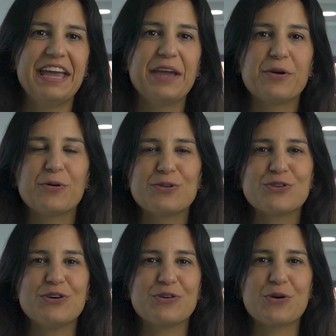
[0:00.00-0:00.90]
En
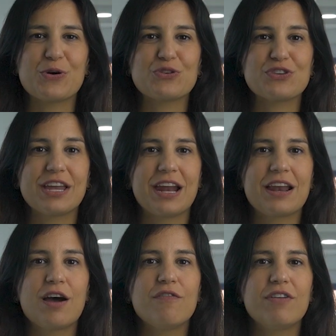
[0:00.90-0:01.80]
conclusión, considerar
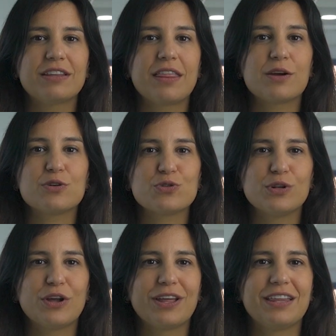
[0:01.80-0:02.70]
las ofertas de
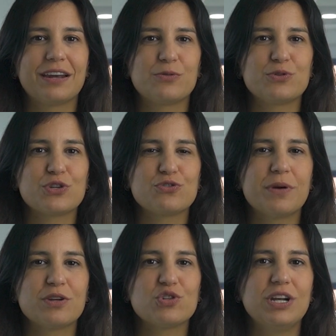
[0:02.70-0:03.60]
consultoras de recursos
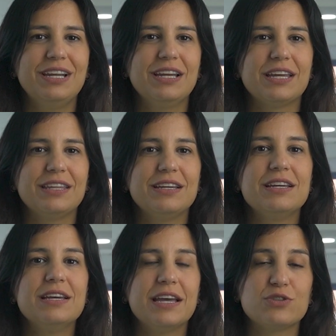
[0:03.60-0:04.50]
humanos en LinkedIn
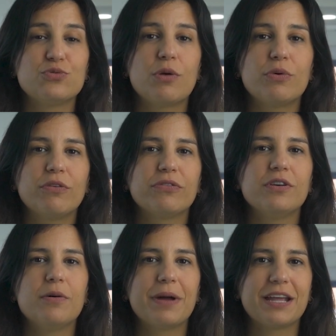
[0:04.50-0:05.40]
es una buena
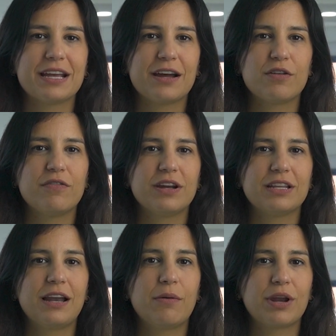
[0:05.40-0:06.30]
opción para llegar a
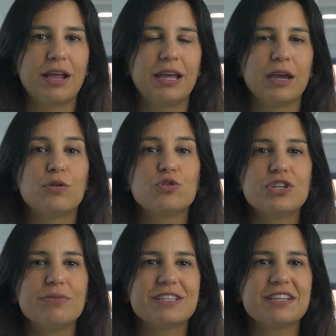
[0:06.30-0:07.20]
ofertas laborales
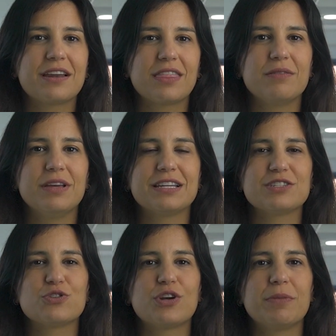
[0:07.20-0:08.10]
exclusivas y recibir
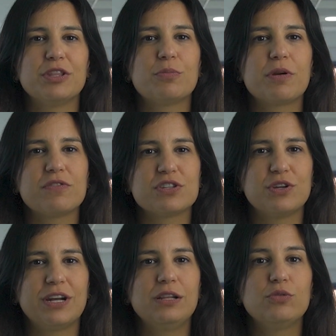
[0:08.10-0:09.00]
asesoramiento
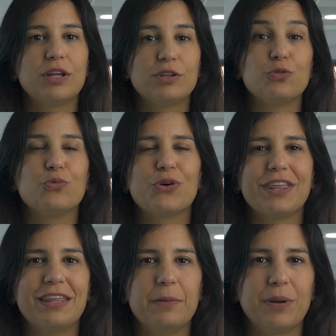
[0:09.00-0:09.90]
profesional durante tu
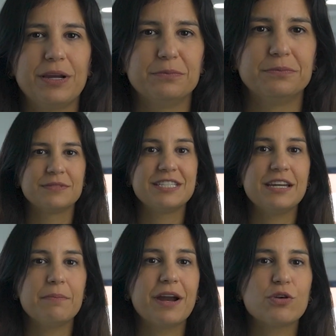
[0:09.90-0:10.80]
búsqueda de empleo.
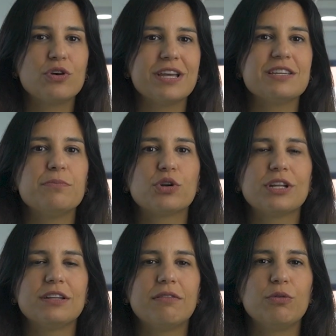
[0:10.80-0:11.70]
Sin embargo, es
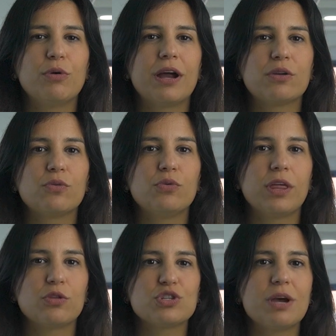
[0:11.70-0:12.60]
importante evaluar
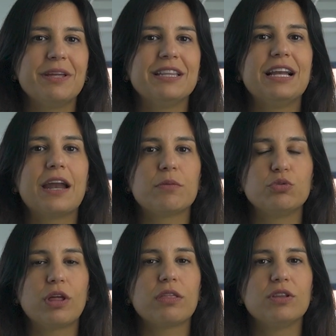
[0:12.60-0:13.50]
cuidadosamente la
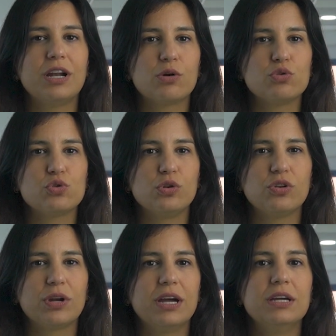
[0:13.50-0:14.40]
reputación de la
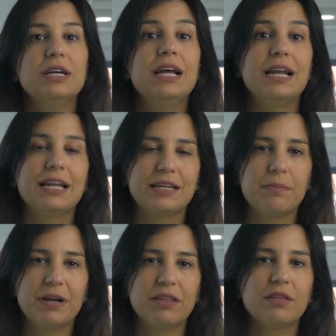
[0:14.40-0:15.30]
consultora, la
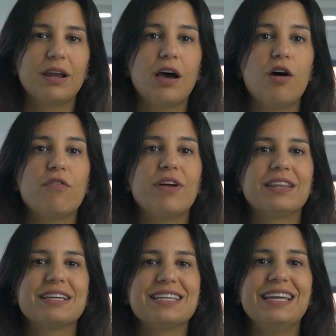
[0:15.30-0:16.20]
transparencia en las
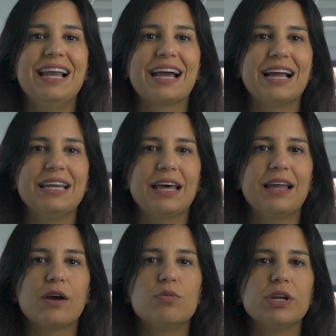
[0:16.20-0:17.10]
ofertas y la calidad
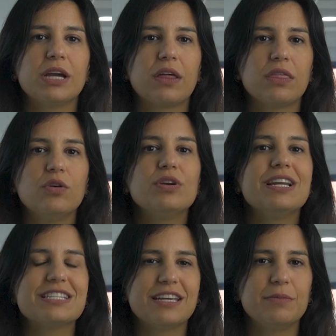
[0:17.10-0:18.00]
comunicación
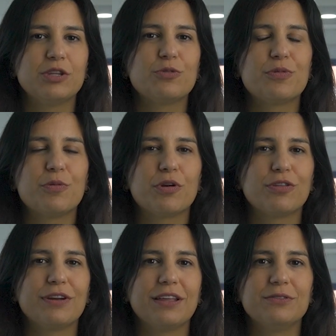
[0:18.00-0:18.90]
y el seguimiento
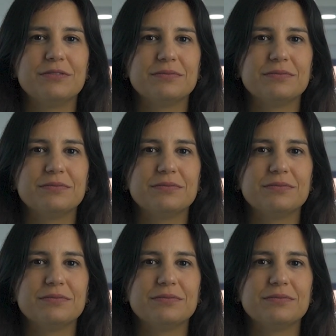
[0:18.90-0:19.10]
proporcionado.